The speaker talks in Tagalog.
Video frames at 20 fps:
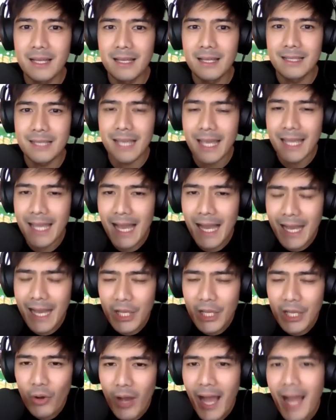Kaya
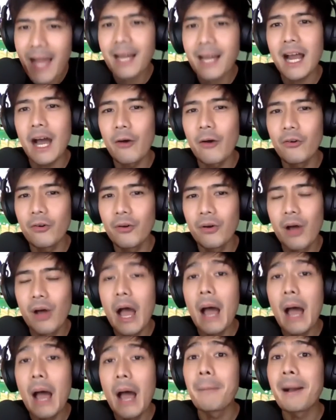ngayong araw,
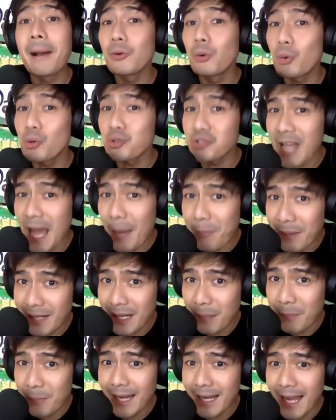pag-uusapan
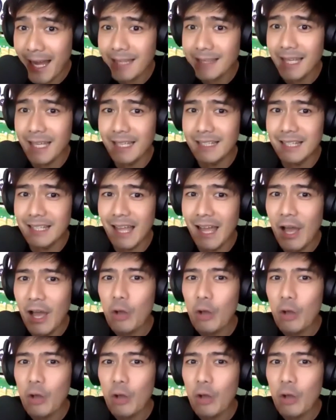naman natin